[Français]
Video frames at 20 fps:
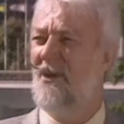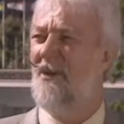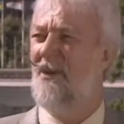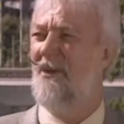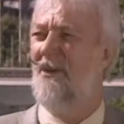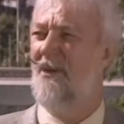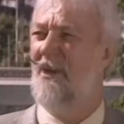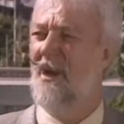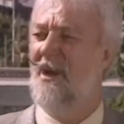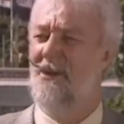
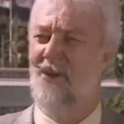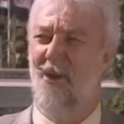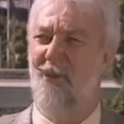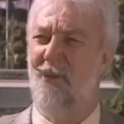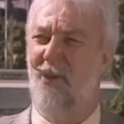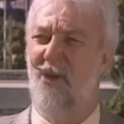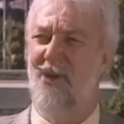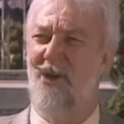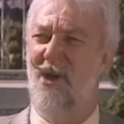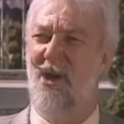euh,
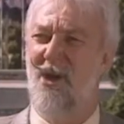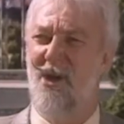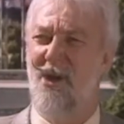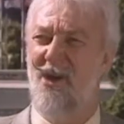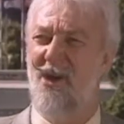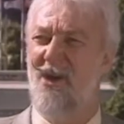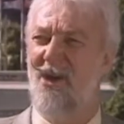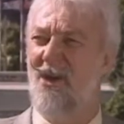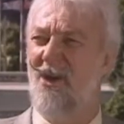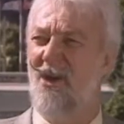
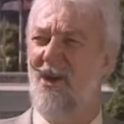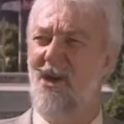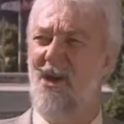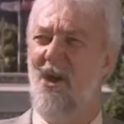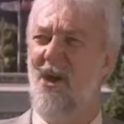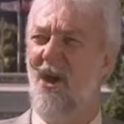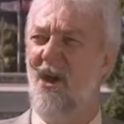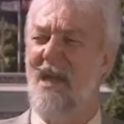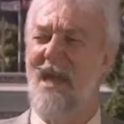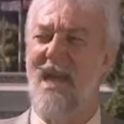entrepreneurs
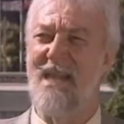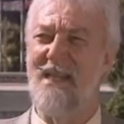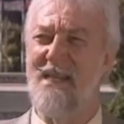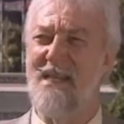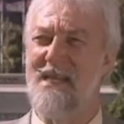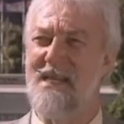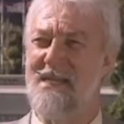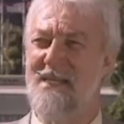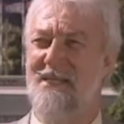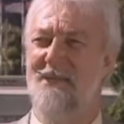et
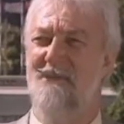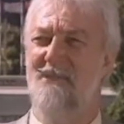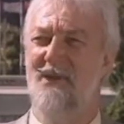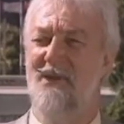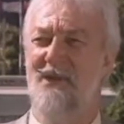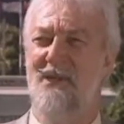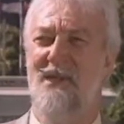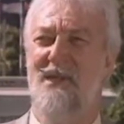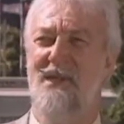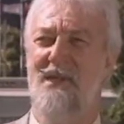
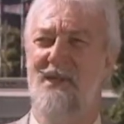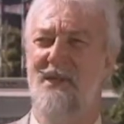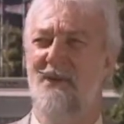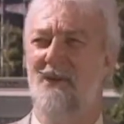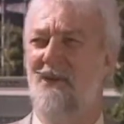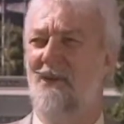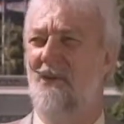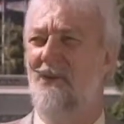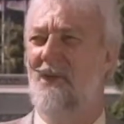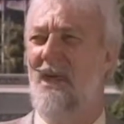organismes qui
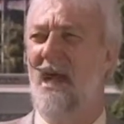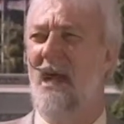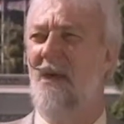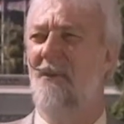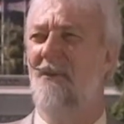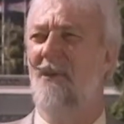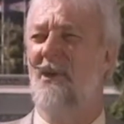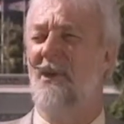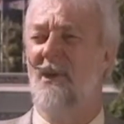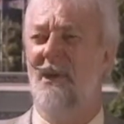ont
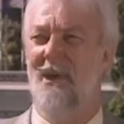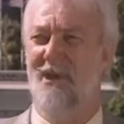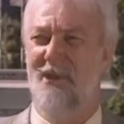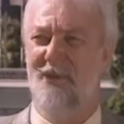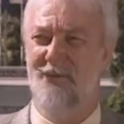trempé